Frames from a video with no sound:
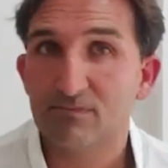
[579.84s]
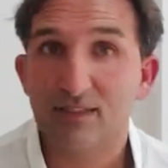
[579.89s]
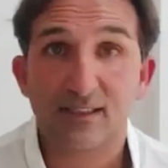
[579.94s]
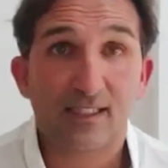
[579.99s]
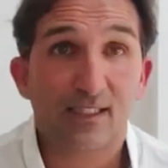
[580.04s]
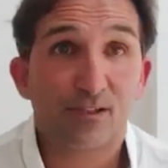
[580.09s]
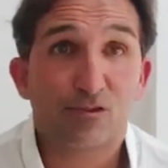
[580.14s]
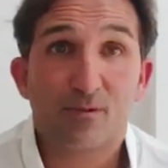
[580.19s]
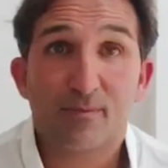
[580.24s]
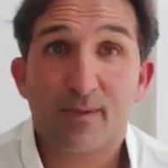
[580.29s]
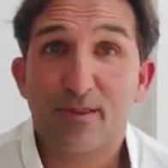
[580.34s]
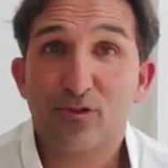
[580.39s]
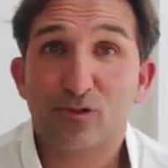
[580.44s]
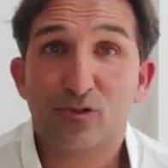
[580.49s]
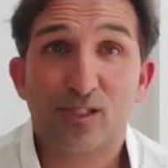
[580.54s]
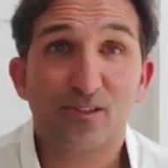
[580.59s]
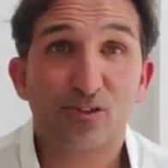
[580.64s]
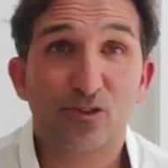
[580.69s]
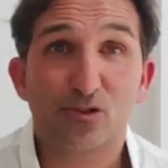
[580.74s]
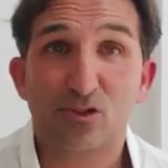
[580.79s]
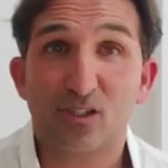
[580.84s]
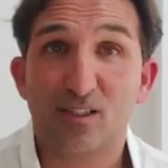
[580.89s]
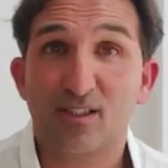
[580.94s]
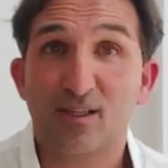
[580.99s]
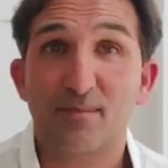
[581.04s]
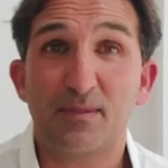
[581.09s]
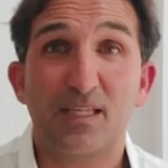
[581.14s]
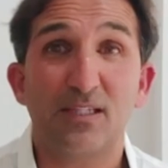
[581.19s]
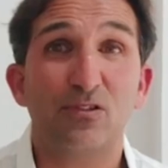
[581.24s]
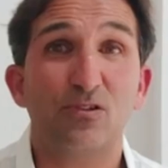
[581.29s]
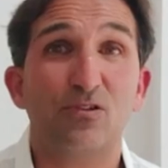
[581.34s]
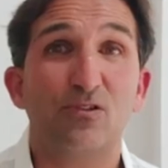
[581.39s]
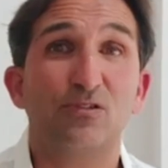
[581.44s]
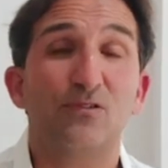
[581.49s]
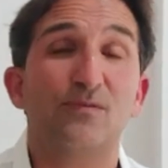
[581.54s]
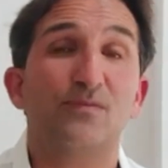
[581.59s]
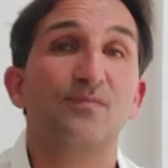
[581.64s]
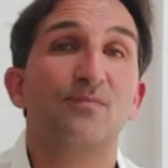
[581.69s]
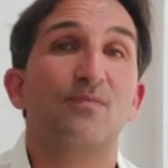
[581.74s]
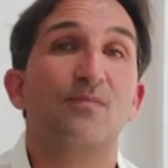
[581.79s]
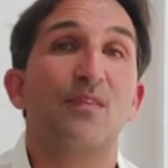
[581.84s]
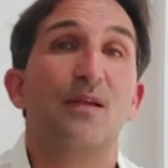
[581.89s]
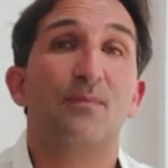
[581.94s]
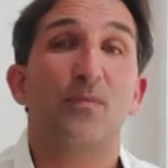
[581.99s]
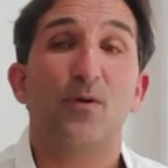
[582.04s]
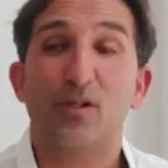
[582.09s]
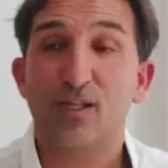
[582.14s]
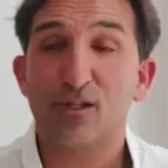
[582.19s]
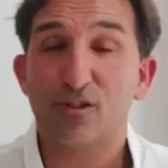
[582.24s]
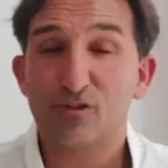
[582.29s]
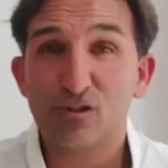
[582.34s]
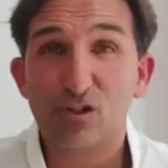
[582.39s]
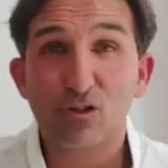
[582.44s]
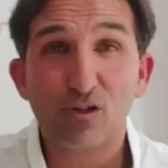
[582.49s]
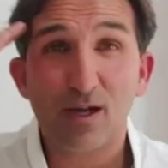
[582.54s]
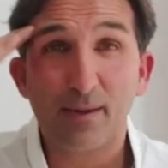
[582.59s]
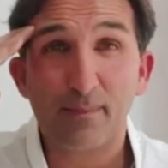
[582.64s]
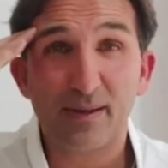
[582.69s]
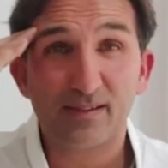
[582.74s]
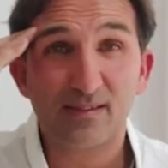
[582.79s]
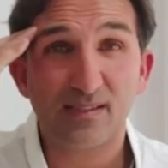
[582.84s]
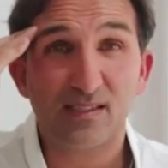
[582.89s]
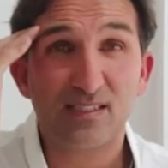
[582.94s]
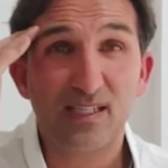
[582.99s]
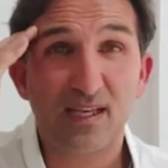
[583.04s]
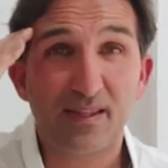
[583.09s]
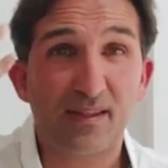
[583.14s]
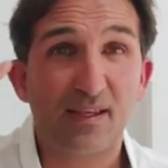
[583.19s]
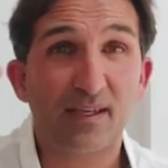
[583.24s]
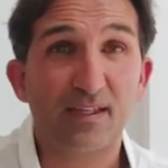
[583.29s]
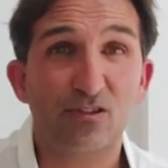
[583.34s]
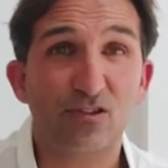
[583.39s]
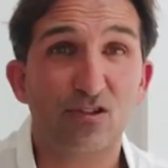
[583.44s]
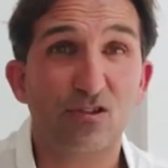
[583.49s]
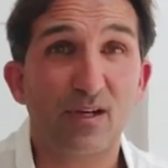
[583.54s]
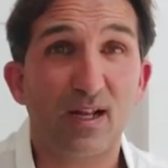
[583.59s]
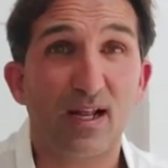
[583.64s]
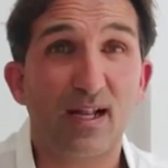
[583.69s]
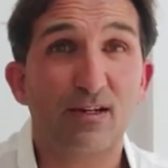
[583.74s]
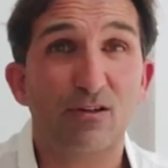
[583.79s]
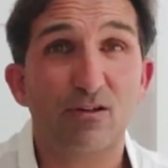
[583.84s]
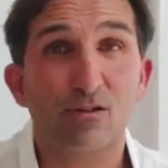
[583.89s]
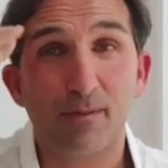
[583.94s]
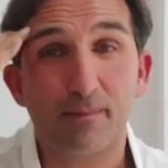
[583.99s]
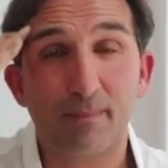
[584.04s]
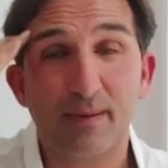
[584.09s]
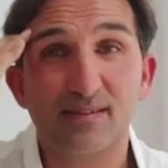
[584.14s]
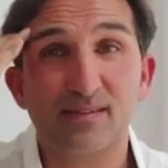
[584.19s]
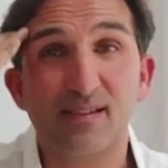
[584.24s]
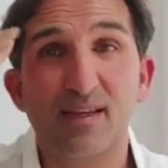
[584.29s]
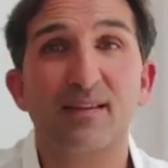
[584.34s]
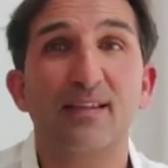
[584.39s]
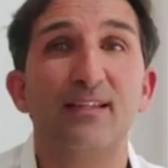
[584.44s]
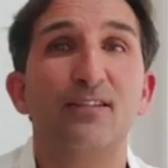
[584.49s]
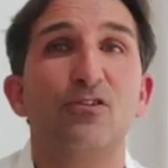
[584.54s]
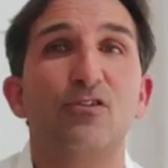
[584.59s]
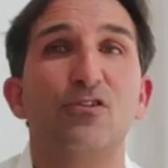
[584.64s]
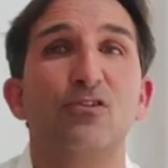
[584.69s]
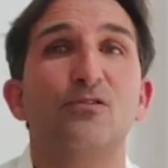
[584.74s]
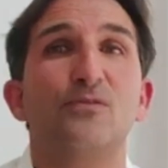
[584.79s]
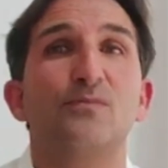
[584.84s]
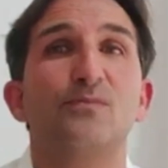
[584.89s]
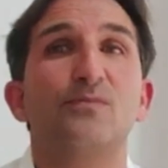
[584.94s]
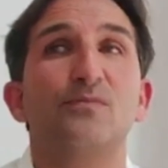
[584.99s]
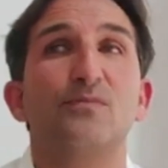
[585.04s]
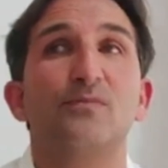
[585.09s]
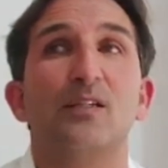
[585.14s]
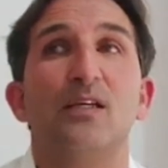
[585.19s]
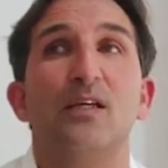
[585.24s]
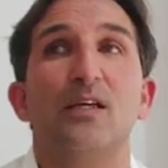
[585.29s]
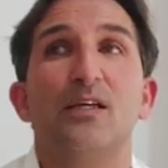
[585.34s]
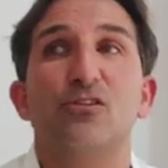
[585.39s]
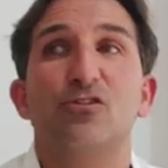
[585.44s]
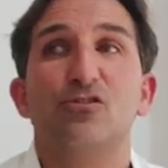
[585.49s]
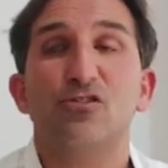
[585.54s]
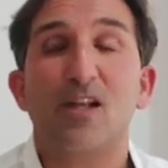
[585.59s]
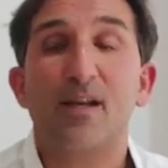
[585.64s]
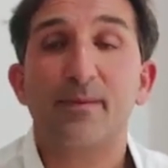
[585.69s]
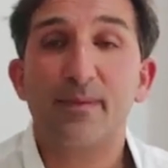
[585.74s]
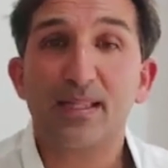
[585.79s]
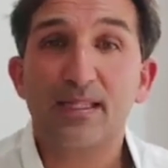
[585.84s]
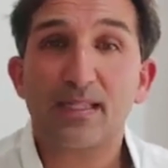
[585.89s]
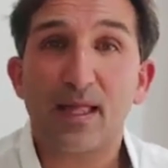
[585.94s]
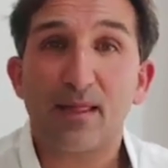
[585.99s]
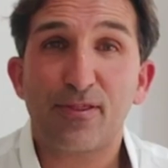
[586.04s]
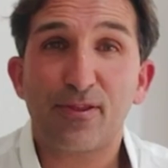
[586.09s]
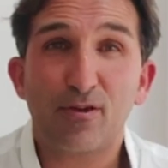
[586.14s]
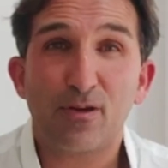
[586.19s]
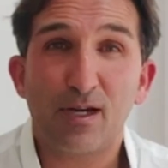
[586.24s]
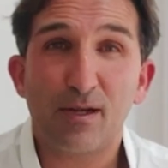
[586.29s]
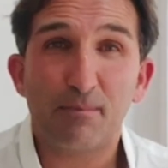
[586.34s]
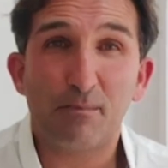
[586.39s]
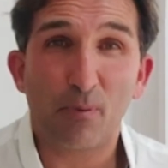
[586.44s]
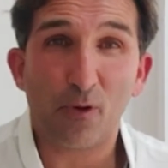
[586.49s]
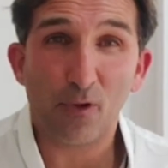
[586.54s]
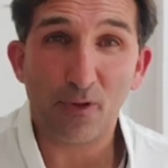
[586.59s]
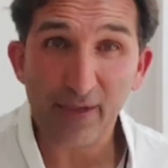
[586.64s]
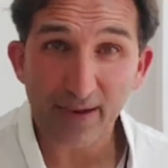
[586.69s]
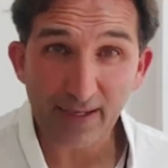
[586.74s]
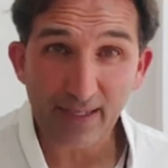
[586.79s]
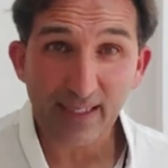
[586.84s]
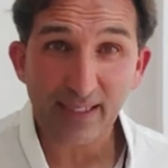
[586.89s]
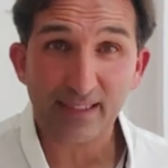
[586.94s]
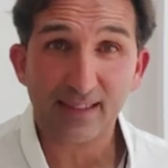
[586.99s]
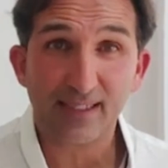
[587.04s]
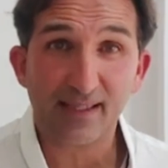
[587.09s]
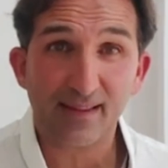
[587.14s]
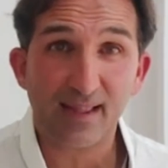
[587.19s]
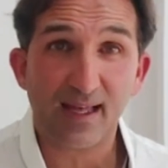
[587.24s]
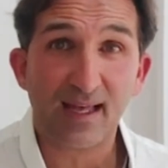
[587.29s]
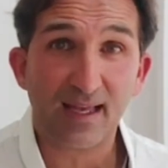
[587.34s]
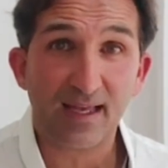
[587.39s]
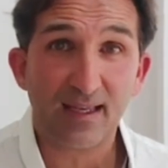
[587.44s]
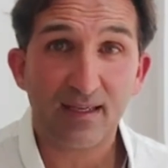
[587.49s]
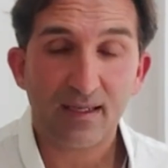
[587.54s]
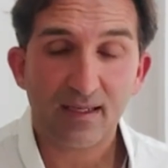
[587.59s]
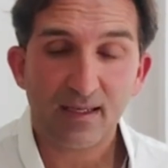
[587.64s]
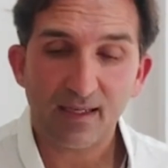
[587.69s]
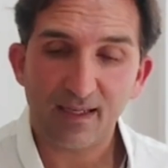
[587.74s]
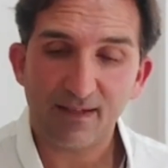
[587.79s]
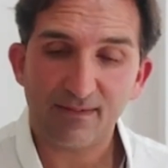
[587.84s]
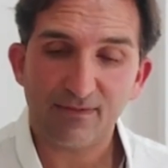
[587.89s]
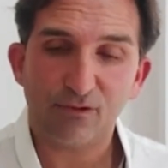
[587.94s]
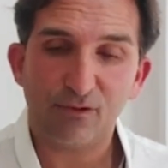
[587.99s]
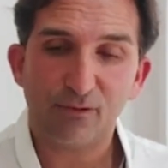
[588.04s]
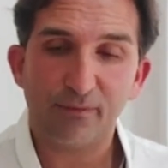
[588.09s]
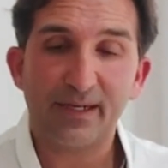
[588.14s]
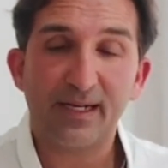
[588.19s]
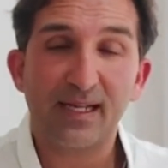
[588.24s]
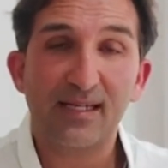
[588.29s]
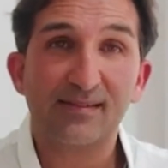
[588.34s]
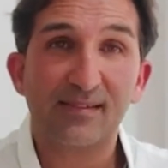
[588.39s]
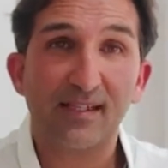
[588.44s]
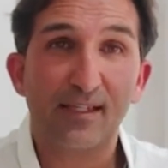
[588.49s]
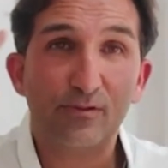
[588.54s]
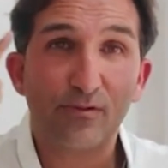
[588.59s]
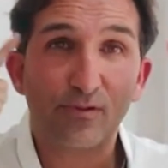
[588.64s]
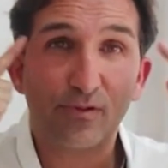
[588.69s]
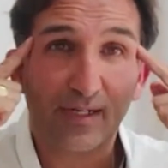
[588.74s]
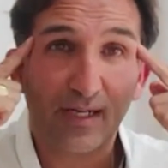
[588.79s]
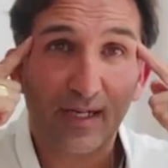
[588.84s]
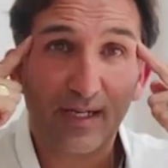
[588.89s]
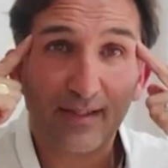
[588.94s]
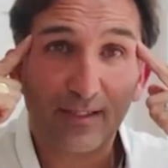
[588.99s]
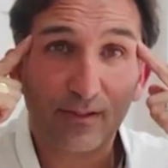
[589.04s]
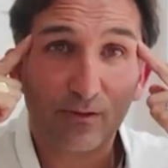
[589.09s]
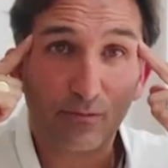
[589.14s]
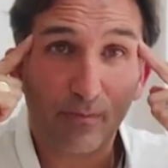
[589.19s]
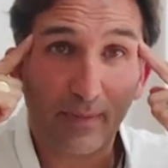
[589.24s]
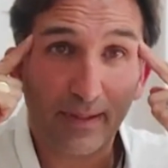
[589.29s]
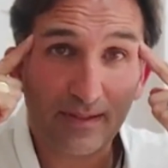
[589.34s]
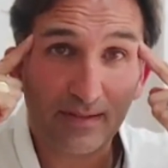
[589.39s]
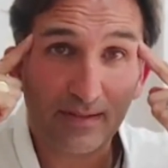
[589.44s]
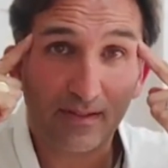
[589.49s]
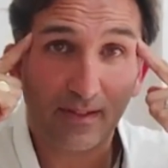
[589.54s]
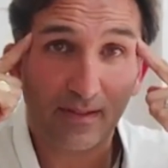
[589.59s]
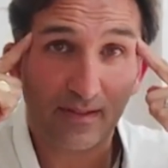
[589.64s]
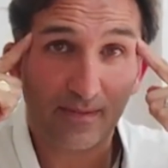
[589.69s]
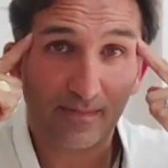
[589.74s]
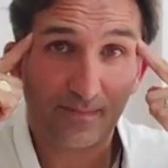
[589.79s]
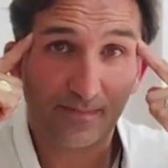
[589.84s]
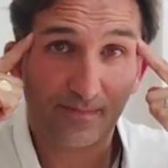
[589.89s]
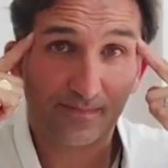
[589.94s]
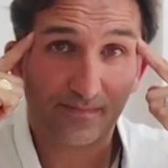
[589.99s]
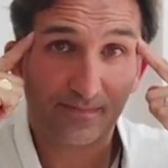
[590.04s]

están tomando tantos tratamientos, porque no son capaces ya de gestionar lo que pasa dentro. Entonces la meditación, el poder que te da es volver a ser un rey de tu mente.